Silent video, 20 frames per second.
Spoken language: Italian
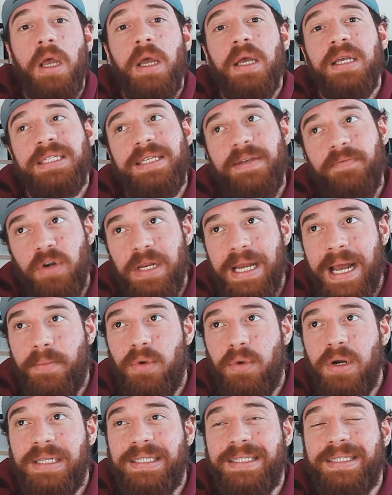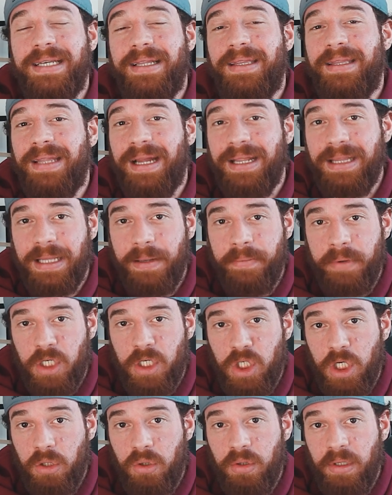se vogliamo il
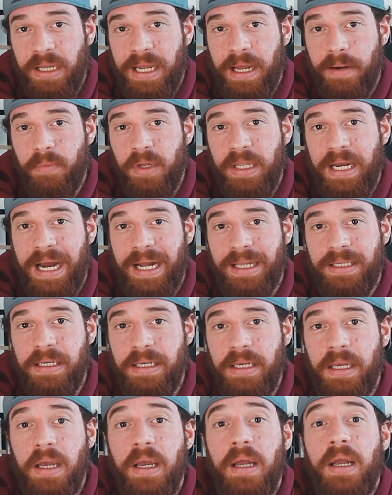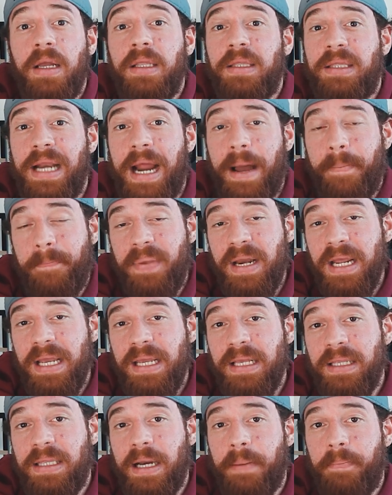70% dei carboidrati tra pre,
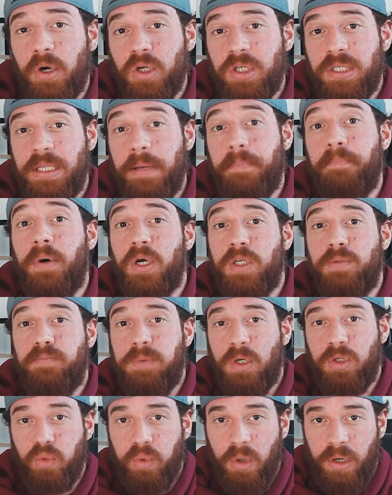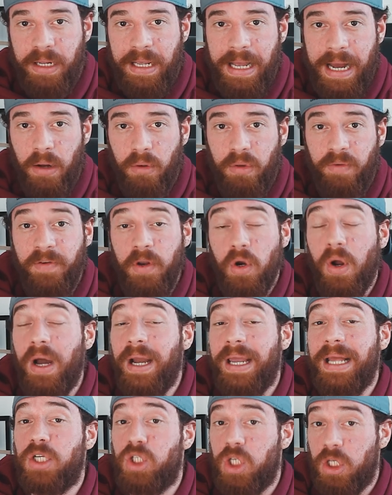intra, post e post post workout, fino
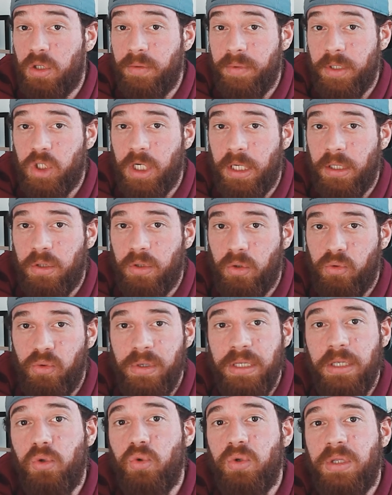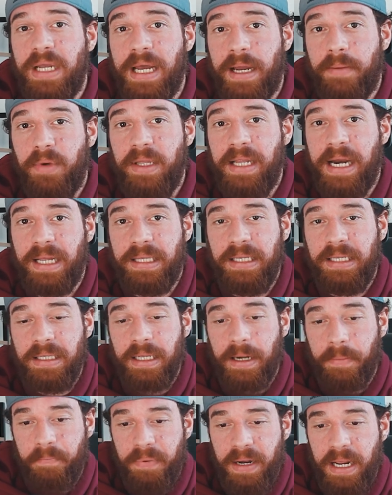anche al 100%, quindi tutti i carboidrati
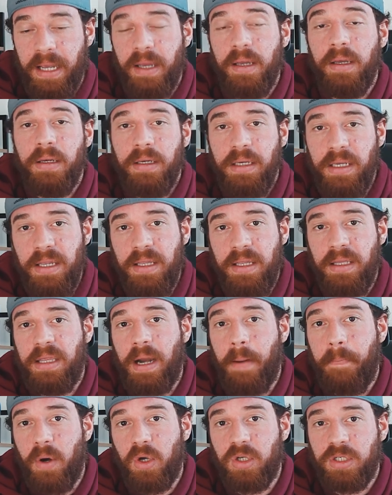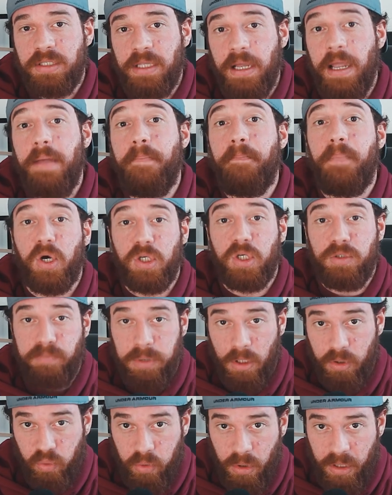tra pre, intra, post e post
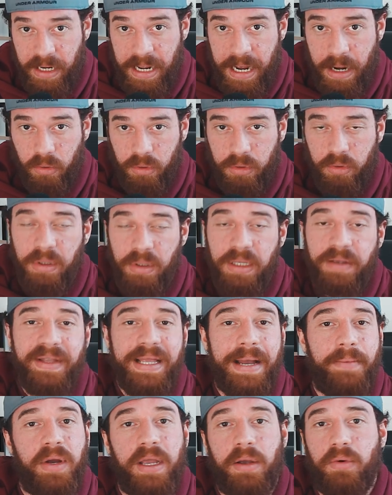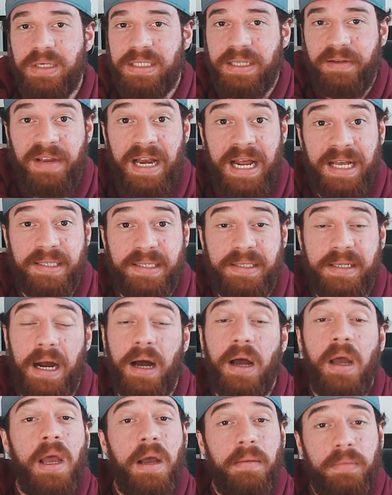post workout. Quindi vediamo che questa
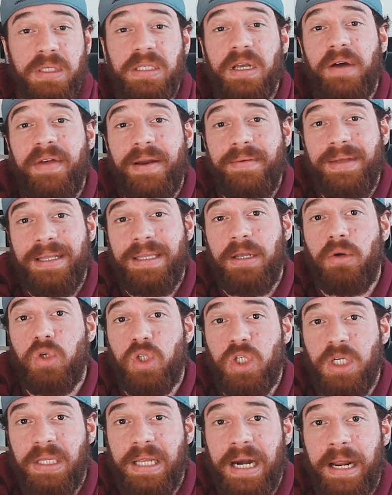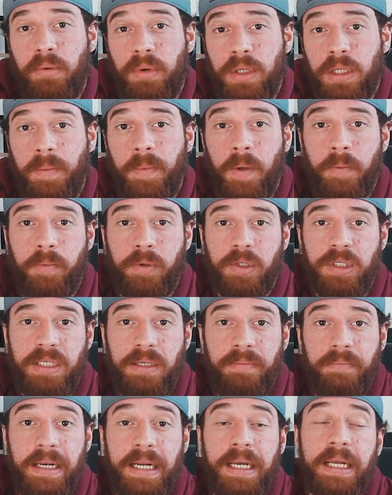finestra possiamo veramente concentrare quanti più
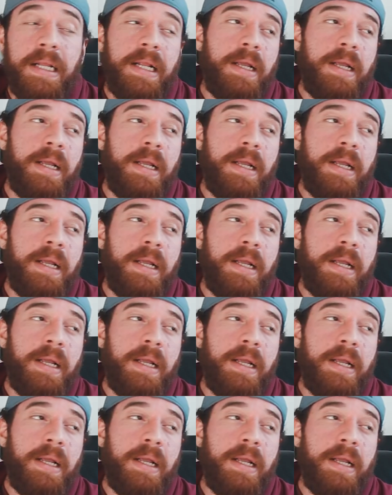possibili.